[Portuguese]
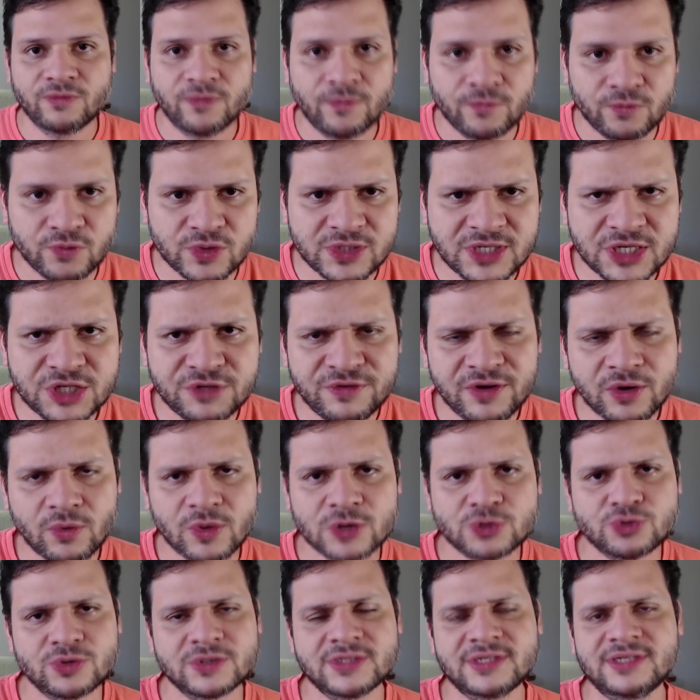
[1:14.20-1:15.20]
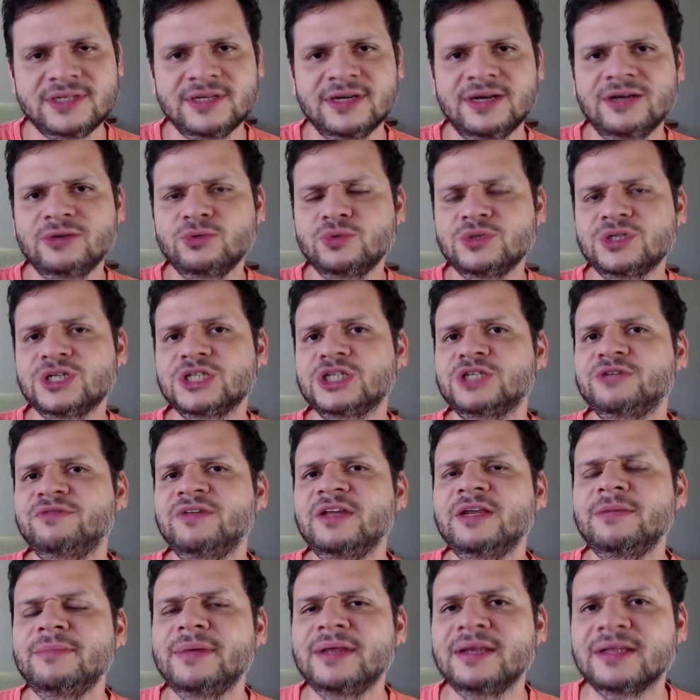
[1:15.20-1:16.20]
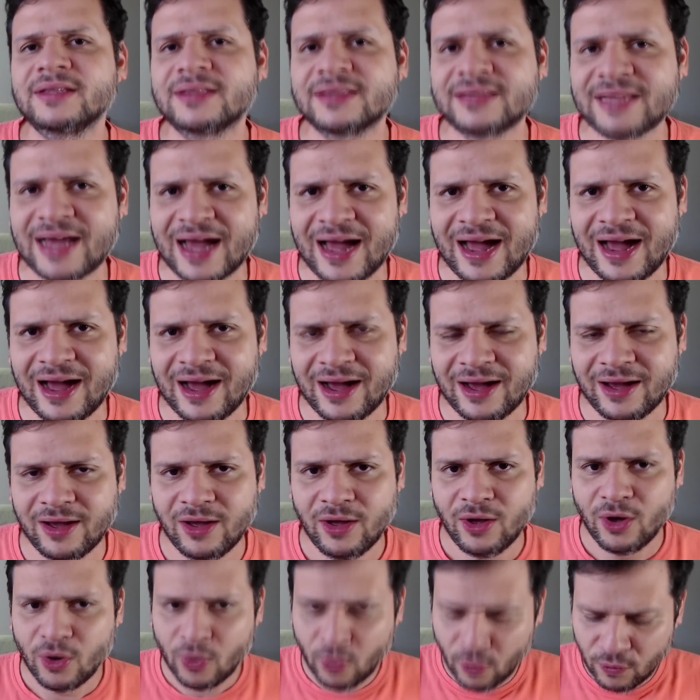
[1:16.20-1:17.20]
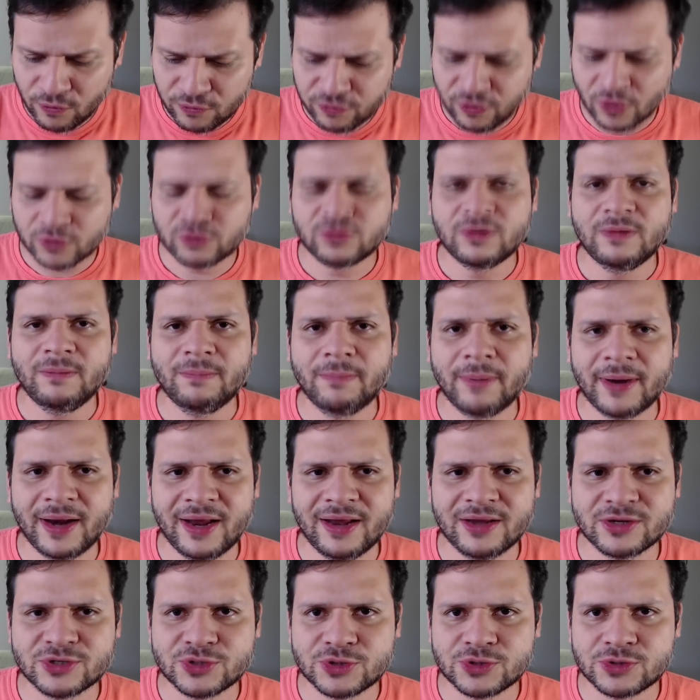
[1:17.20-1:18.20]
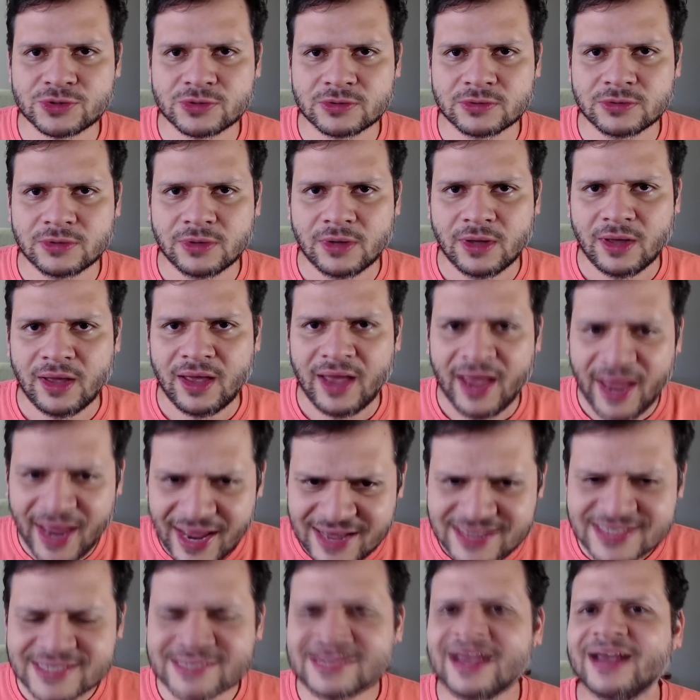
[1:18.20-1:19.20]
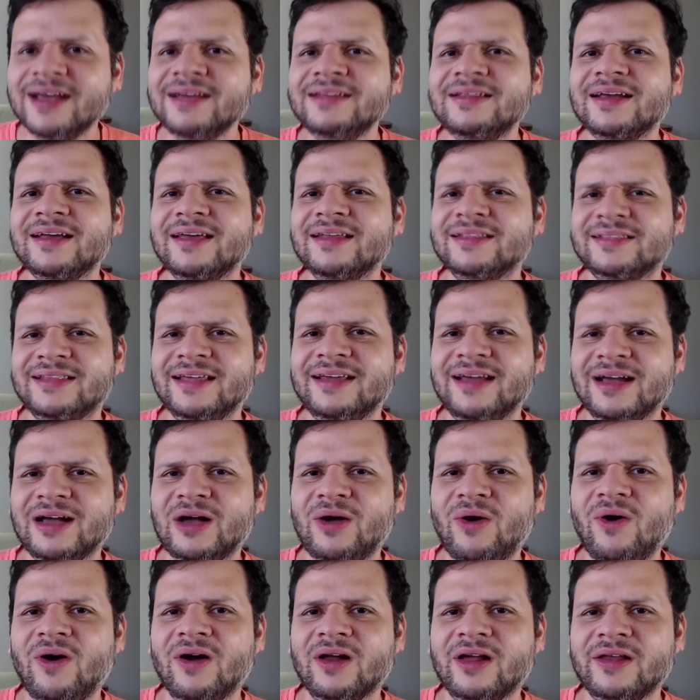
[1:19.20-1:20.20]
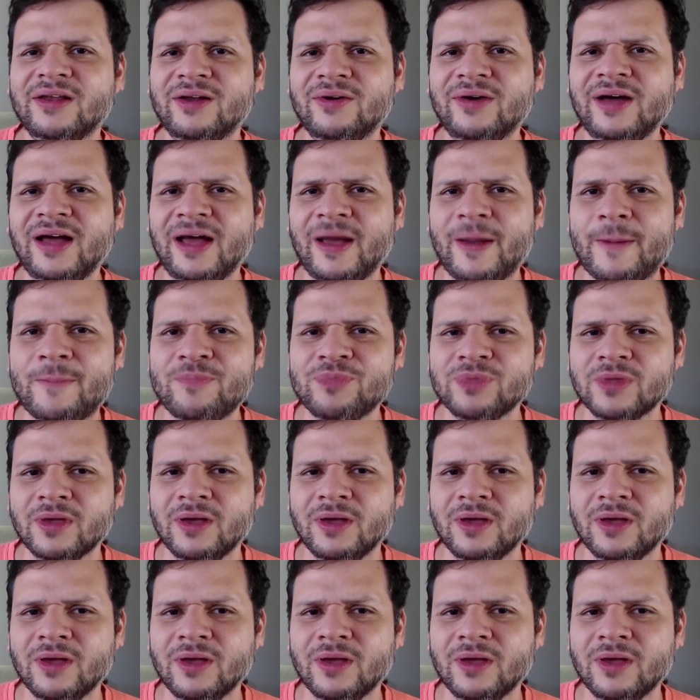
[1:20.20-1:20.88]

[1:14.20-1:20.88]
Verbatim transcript: Vocês ficam associando o desfile militar com o voto impresso. É a saída que tem agora, não é?